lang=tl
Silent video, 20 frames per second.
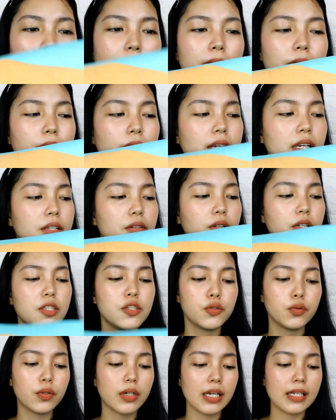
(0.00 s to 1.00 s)
Pero ayun yung
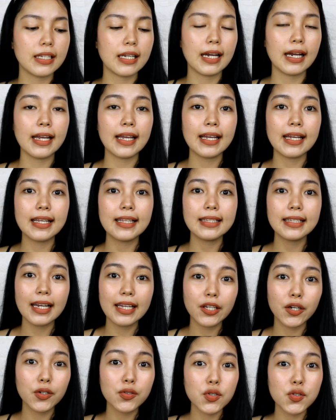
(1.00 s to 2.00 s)
itsura niya. And
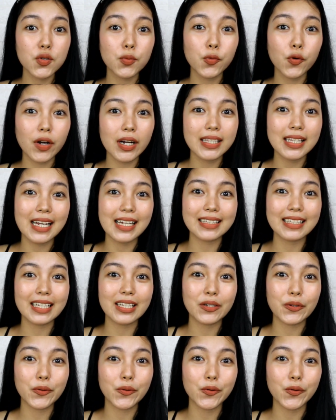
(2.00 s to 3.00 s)
ngayon, susubukan
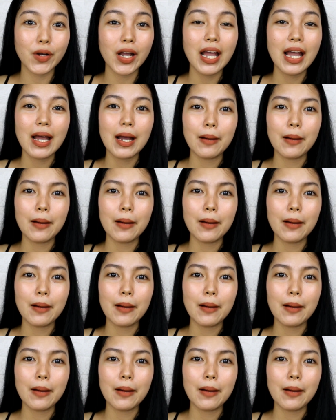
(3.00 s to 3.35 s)
natin kung